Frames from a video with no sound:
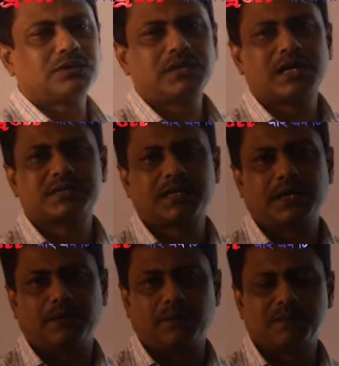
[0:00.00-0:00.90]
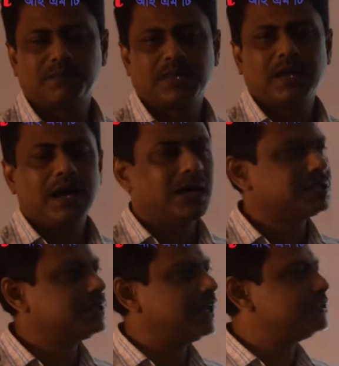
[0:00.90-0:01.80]
কথা আসছে কেন
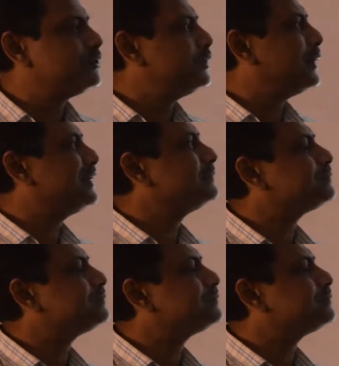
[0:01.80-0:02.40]
আসছে এই জন্যই